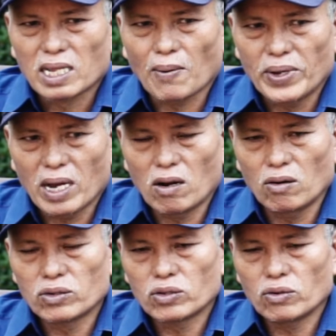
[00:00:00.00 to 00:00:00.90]
Tapi
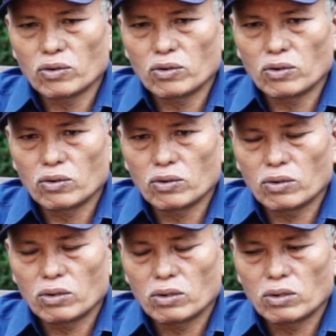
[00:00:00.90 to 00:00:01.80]
kalau untuk
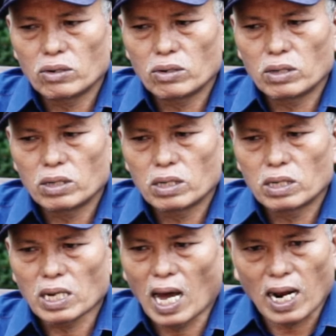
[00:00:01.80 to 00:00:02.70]

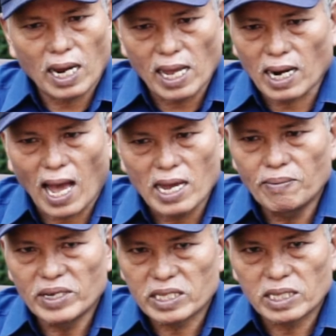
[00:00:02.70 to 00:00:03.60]
hal-hal yang
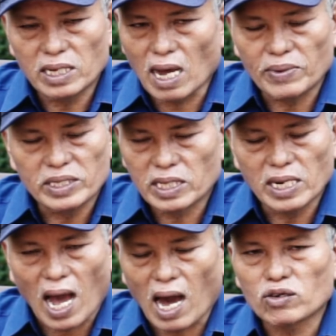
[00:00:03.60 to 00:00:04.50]
lain tidak
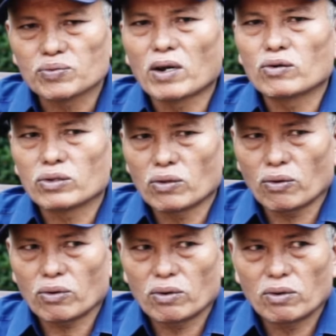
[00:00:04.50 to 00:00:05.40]
tidak harus
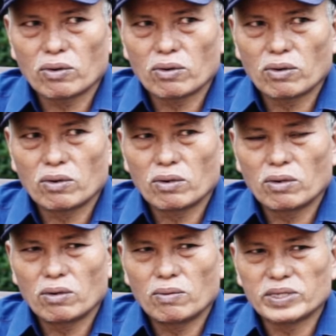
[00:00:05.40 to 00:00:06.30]
tuk
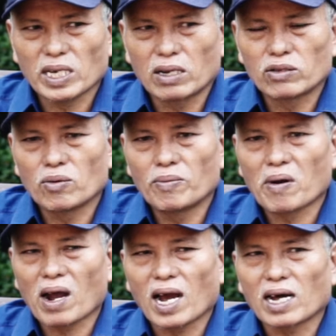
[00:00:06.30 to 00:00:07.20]
Misalnya untuk
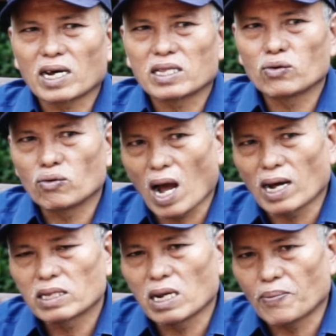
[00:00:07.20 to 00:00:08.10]
memberangkatkan
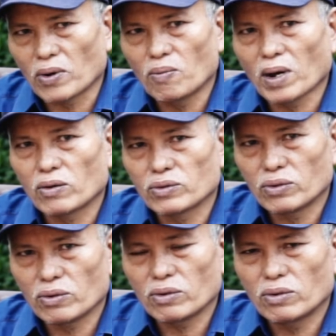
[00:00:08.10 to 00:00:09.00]
tukang tidak perlu manuk
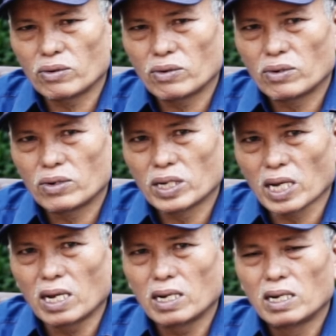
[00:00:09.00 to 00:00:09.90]
manutuk,
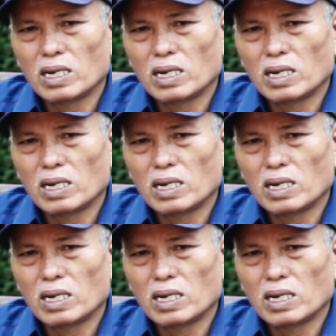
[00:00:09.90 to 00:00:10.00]
ya.